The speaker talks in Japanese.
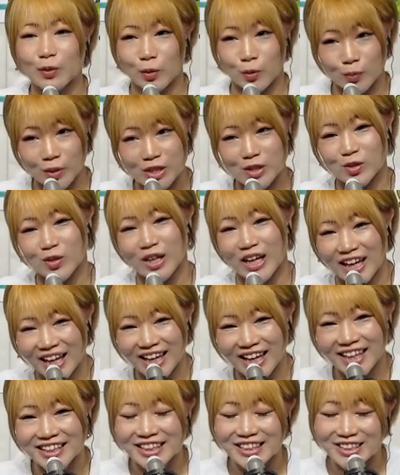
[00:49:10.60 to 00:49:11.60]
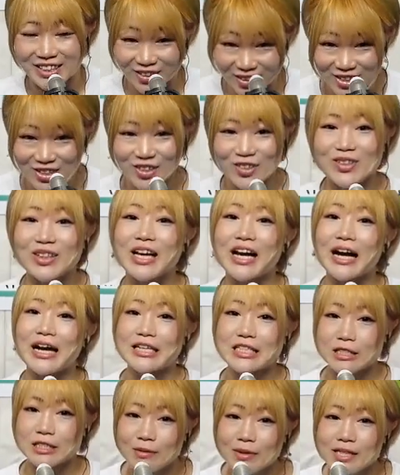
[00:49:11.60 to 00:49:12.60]
ておりますのでよろしくお
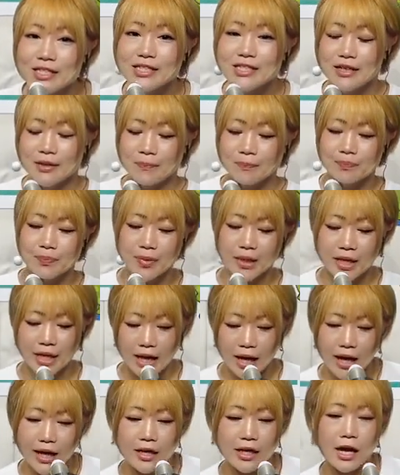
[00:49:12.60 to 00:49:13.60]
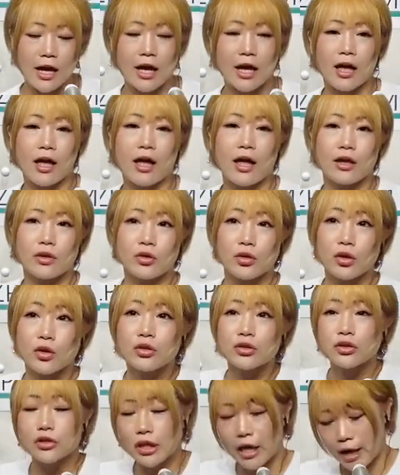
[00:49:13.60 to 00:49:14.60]
願いします。はい、という
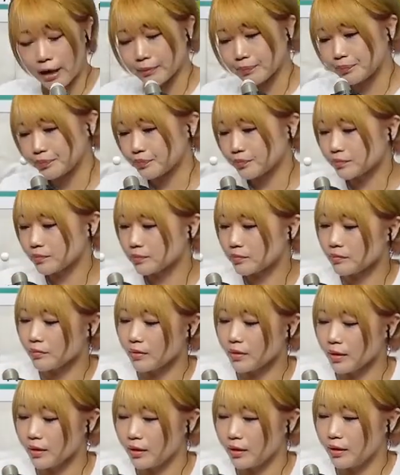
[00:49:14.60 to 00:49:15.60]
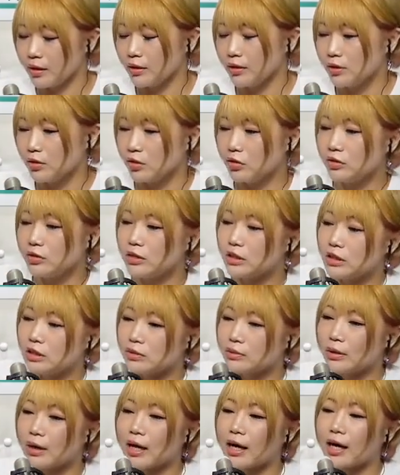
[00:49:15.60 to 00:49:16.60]
ことで本
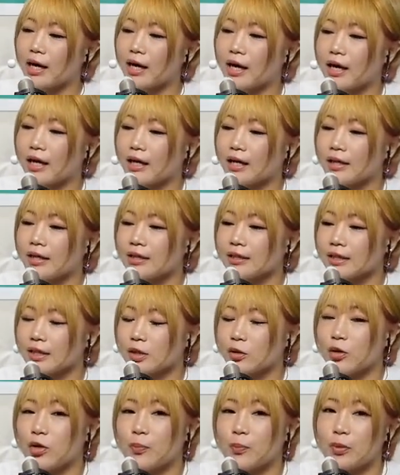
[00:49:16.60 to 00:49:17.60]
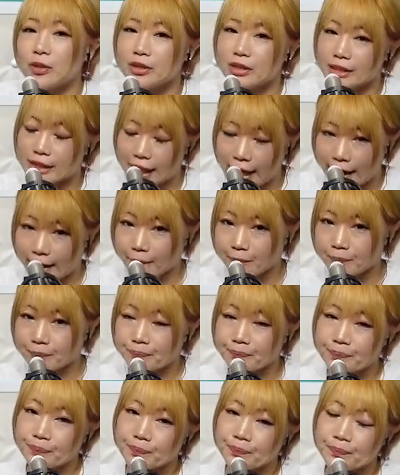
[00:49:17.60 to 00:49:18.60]
日は一人ぽっちで
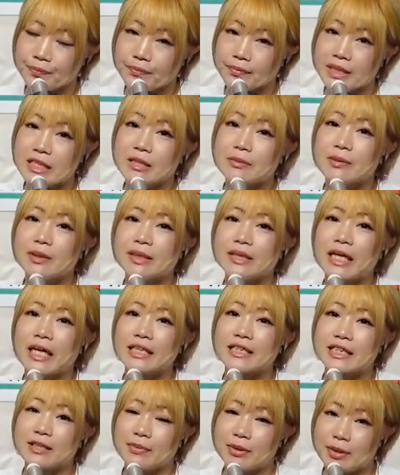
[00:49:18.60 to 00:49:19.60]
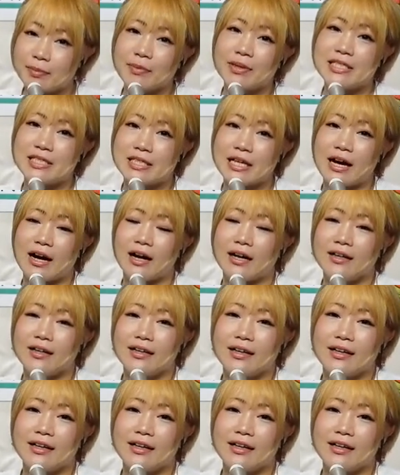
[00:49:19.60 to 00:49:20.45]
めちゃめちゃ喋りました。